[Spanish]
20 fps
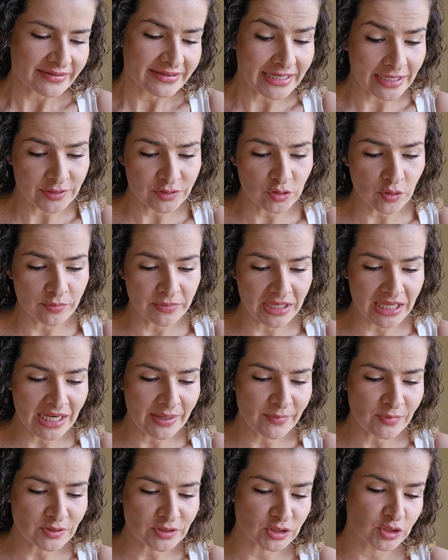tanto
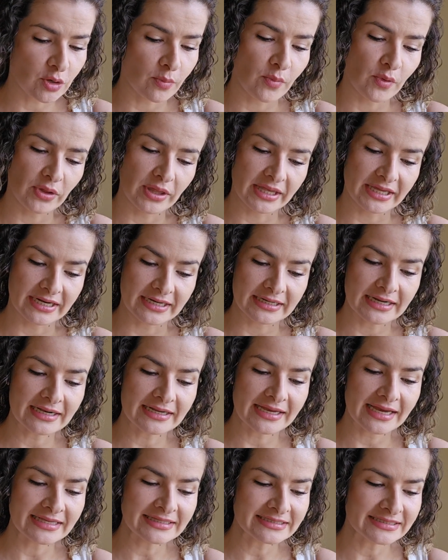mínimos como de gran
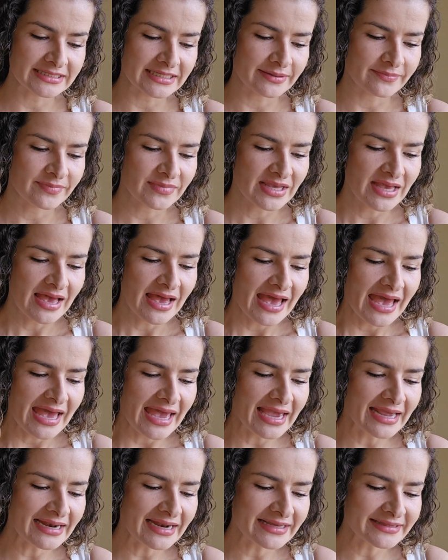alcance,
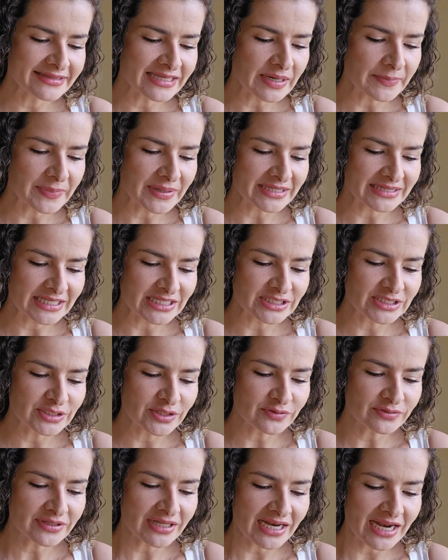en la
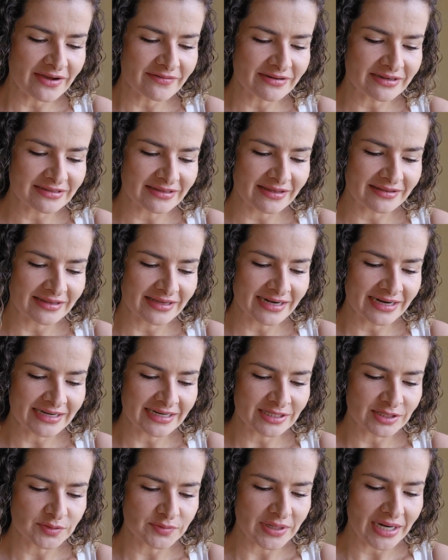interpretación de la verdadera
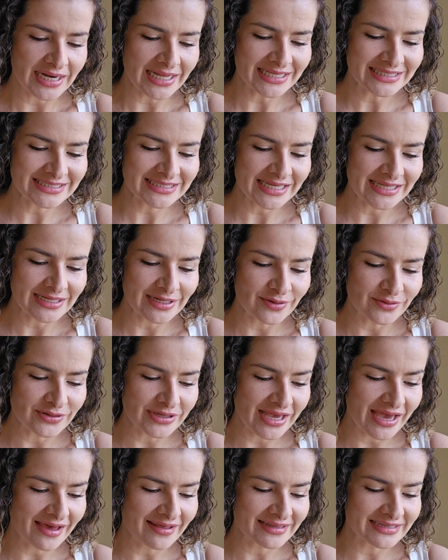naturaleza de lo
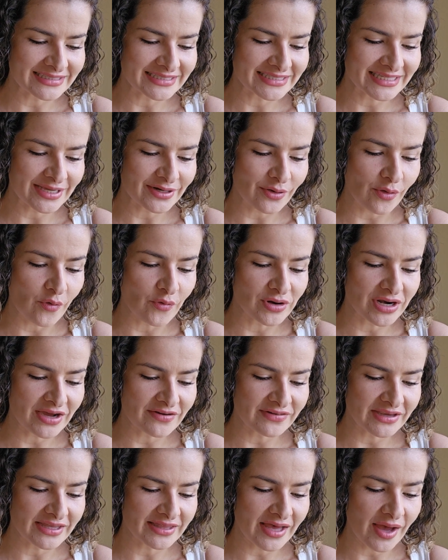que ha de ser
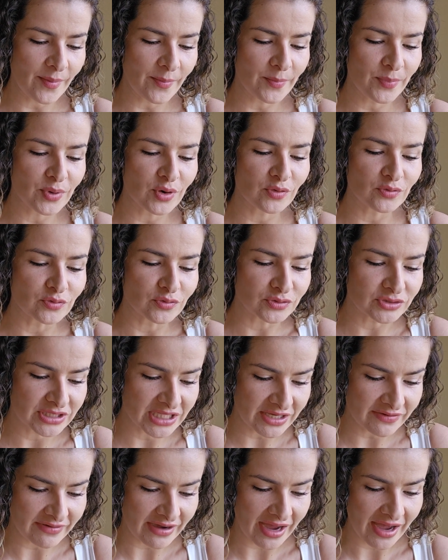una vida
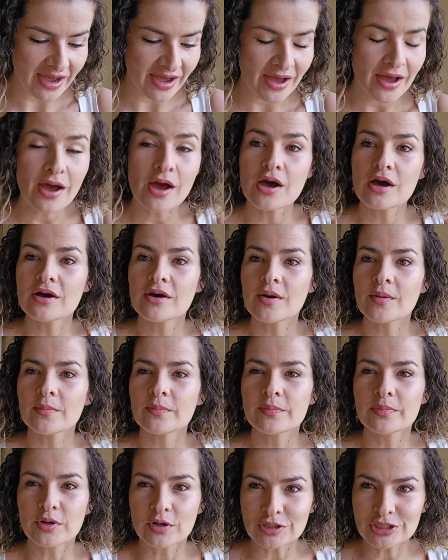productiva,
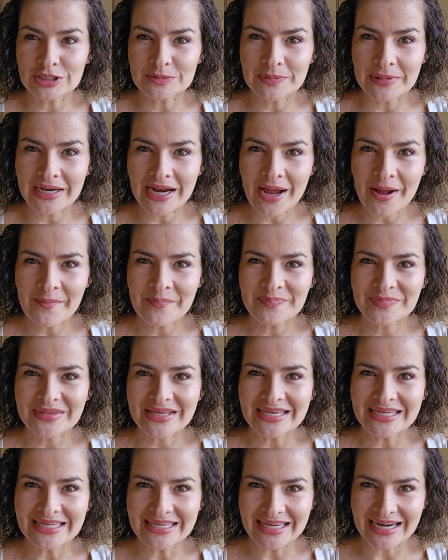próspera
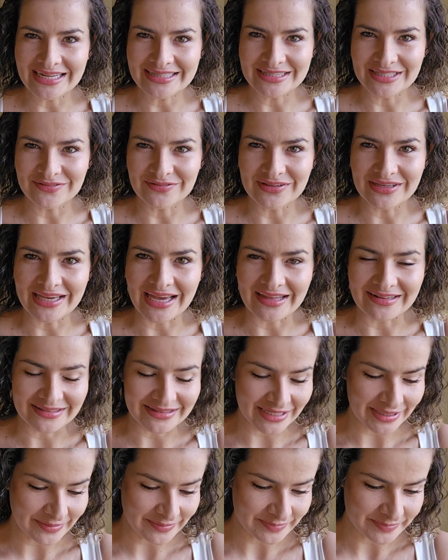y
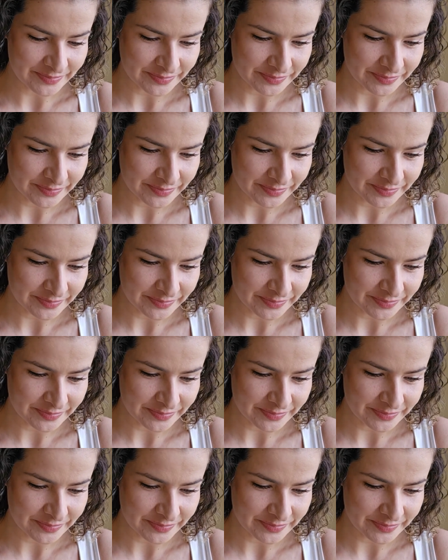gratificante.